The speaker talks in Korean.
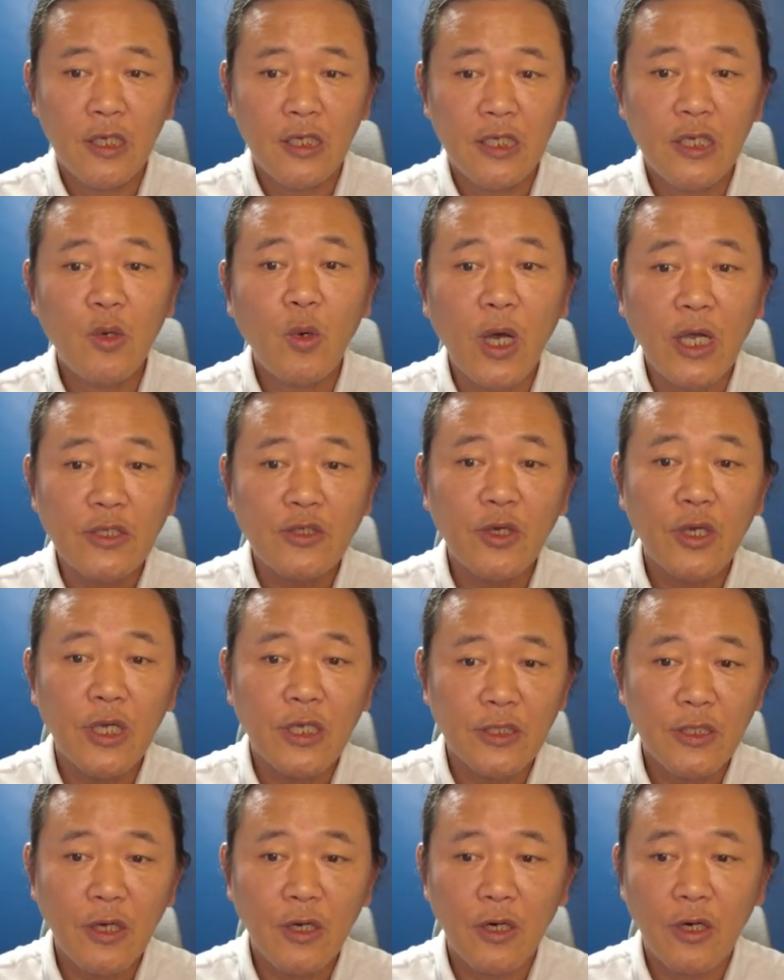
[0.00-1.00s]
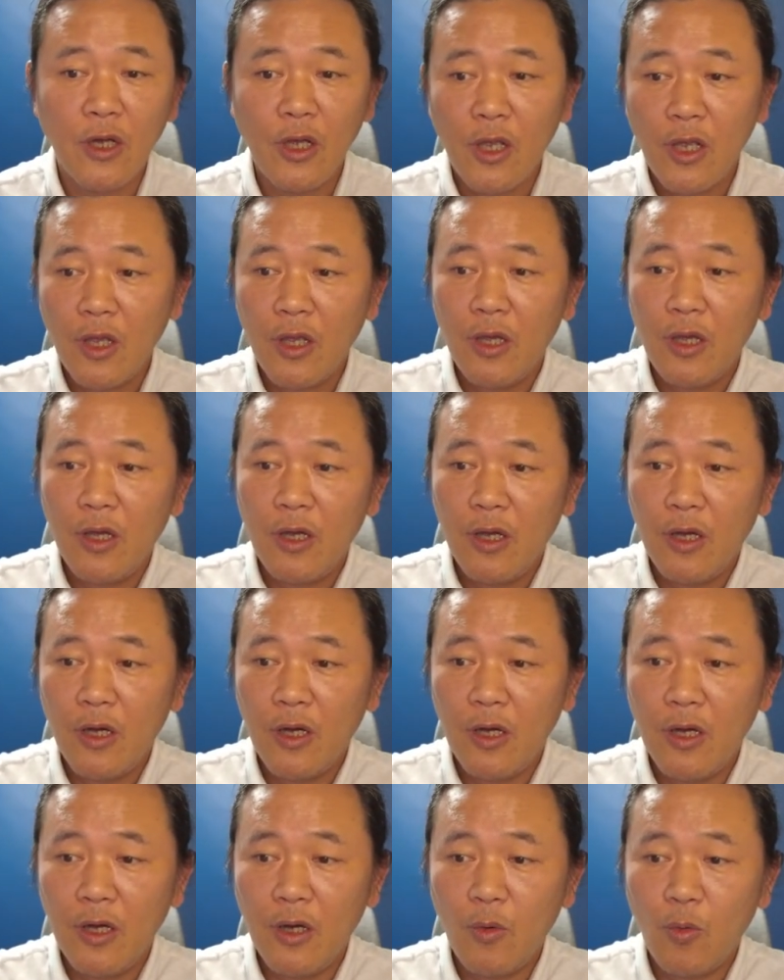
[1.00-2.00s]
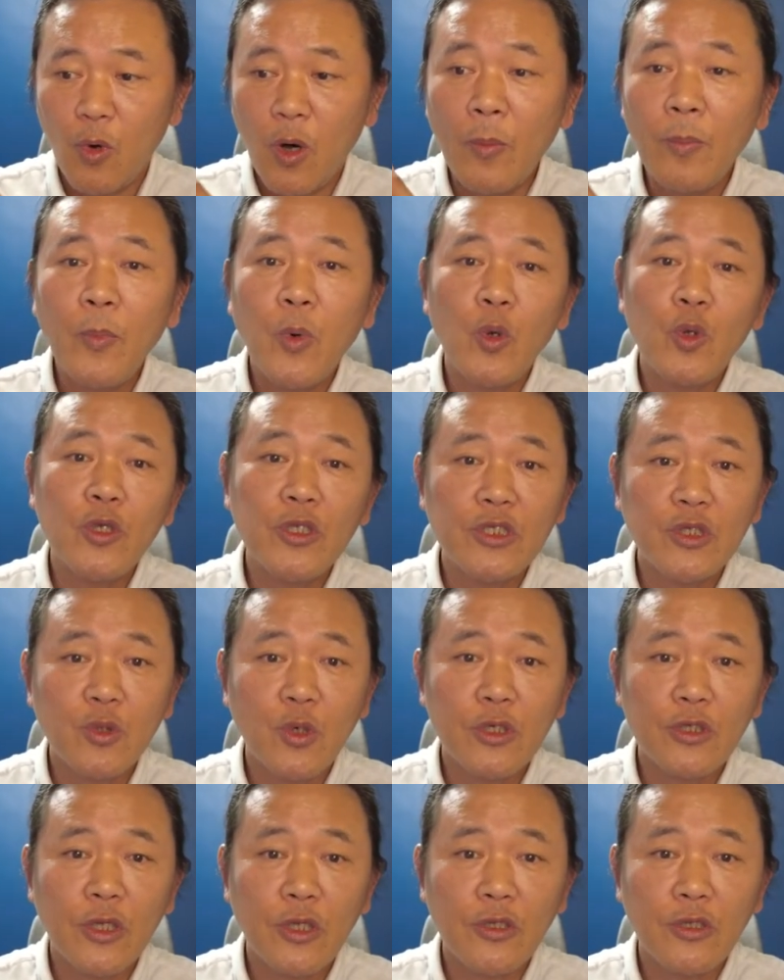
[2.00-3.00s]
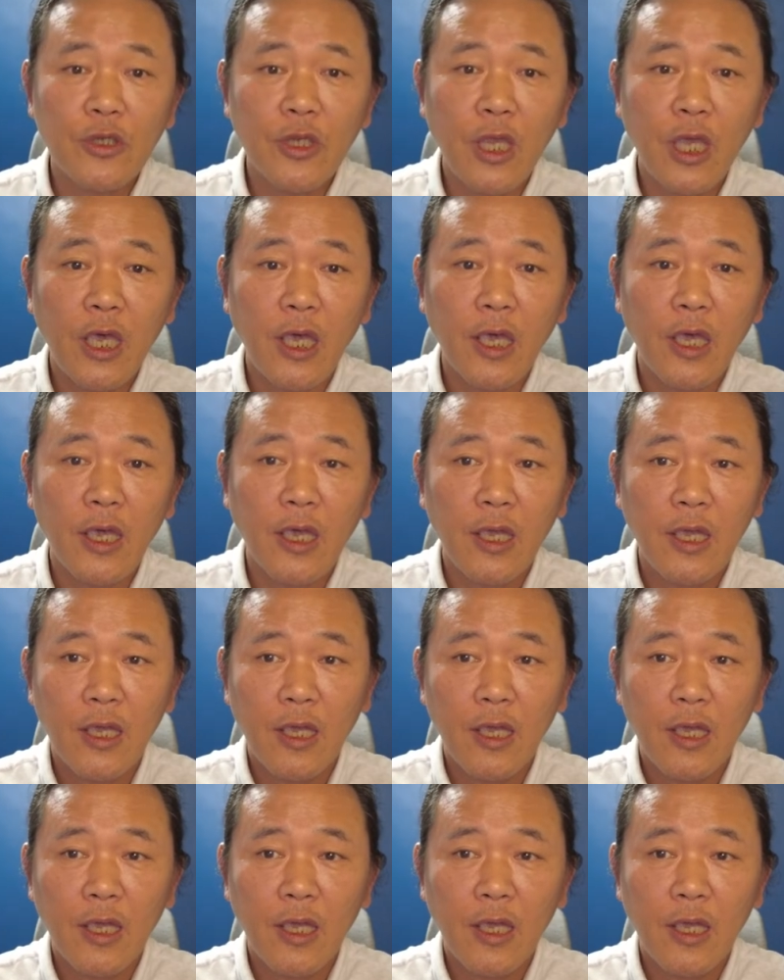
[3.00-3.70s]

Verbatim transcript: 이 과정에서 어 원본은 지워졌는데